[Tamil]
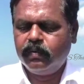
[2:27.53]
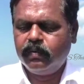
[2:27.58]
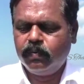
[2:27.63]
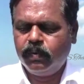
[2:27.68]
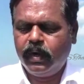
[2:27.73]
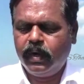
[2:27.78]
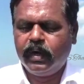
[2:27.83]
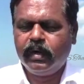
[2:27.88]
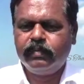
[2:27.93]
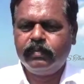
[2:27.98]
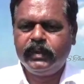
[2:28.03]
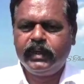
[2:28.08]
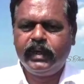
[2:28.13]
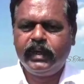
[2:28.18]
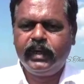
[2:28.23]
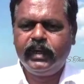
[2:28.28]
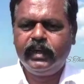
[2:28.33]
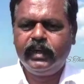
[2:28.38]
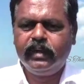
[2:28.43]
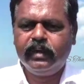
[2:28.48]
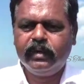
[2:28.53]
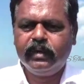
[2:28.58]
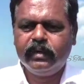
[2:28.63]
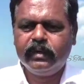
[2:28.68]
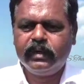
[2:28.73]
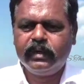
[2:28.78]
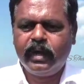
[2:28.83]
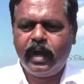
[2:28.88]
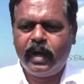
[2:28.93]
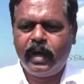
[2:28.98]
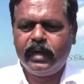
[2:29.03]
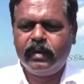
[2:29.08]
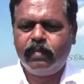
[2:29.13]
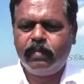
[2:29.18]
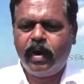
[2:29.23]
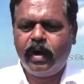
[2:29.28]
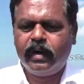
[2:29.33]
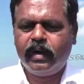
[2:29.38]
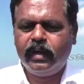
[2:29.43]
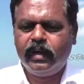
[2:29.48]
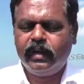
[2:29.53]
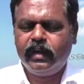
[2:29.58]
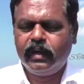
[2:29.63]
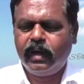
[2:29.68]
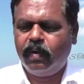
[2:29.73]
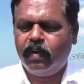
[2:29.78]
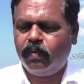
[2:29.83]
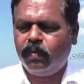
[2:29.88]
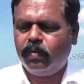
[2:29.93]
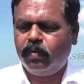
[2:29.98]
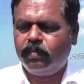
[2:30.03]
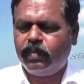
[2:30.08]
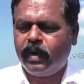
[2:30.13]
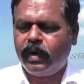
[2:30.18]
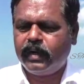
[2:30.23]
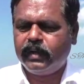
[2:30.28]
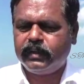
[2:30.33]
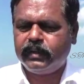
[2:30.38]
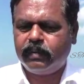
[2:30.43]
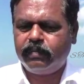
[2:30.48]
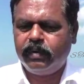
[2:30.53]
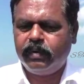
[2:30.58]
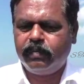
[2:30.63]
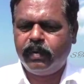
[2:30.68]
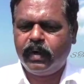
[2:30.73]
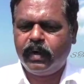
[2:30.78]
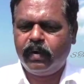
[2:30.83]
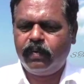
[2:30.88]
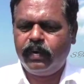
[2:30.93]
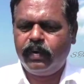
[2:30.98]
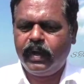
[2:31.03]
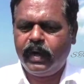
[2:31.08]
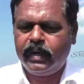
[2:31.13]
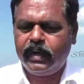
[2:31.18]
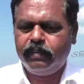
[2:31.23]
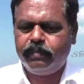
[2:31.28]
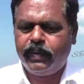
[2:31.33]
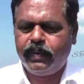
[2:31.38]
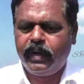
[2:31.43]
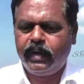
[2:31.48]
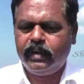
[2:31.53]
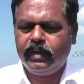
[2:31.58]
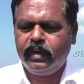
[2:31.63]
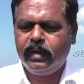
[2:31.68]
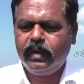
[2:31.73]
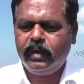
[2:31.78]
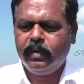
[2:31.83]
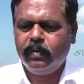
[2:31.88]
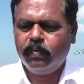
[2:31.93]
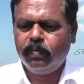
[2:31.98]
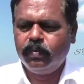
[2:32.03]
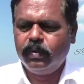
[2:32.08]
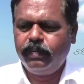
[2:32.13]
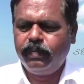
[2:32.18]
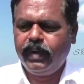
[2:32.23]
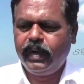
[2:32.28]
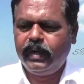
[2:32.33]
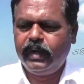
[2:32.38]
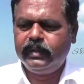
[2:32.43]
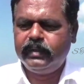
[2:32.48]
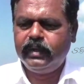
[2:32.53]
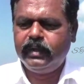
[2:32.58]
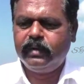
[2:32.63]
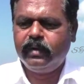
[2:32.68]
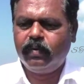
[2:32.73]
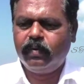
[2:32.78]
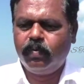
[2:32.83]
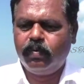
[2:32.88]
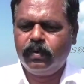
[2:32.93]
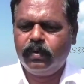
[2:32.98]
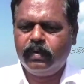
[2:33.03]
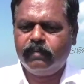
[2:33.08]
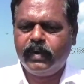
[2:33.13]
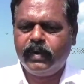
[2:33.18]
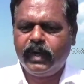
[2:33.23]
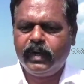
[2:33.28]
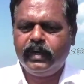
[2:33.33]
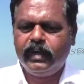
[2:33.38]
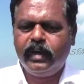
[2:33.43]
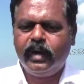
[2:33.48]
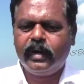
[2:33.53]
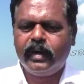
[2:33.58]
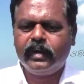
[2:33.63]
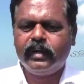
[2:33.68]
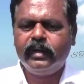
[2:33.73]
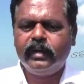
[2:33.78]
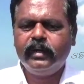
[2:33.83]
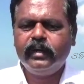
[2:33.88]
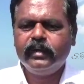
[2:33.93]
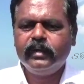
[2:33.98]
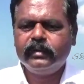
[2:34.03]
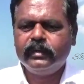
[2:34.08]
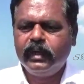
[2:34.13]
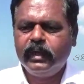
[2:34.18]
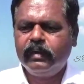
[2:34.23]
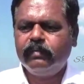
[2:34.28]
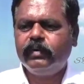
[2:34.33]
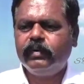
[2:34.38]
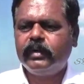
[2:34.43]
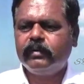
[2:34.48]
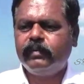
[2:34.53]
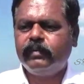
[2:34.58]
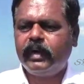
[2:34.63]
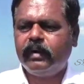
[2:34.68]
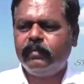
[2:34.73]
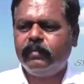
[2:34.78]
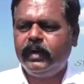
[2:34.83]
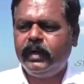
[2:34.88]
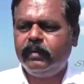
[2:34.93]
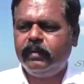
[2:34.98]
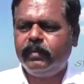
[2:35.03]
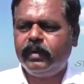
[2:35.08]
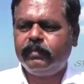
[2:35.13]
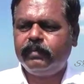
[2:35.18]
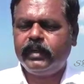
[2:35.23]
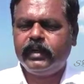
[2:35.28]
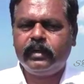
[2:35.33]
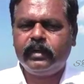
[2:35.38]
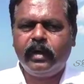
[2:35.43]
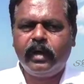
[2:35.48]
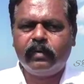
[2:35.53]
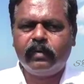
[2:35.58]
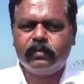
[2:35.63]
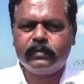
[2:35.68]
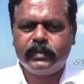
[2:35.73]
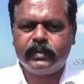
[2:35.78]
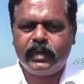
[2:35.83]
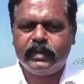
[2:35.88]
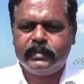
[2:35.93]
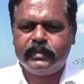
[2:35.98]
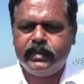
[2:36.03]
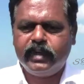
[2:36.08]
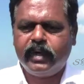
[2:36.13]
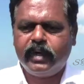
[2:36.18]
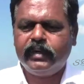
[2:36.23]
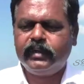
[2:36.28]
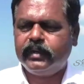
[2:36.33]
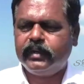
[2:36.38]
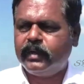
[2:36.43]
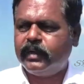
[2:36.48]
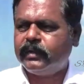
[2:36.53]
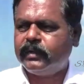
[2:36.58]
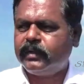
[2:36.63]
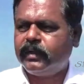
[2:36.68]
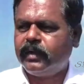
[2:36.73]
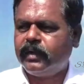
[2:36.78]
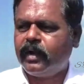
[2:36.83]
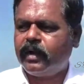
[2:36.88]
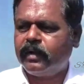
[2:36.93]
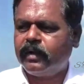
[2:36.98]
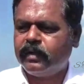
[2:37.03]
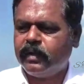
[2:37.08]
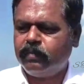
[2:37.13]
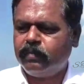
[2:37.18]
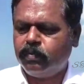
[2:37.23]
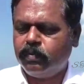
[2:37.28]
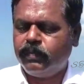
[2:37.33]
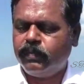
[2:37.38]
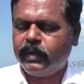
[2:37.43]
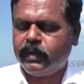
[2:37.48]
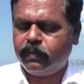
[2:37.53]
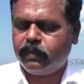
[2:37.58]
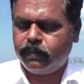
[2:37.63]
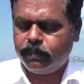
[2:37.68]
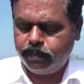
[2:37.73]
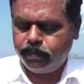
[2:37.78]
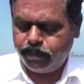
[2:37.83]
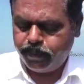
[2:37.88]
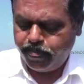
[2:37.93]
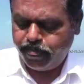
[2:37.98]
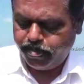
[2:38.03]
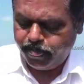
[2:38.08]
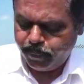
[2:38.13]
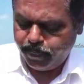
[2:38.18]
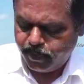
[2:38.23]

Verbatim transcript: உலகம் இதனை நியாயமான கௌரவமான தமிழ் மக்களுடைய அடிப்படை உரிமைகளை தீர்க்கக்கூடிய வகையிலான தீர்வுக்கு வர வேண்டும் என்பதற்கான ஒரு சாட்சியாக இந்த இடத்தில் நாங்கள் இதனை முன்வைக்கிறோம்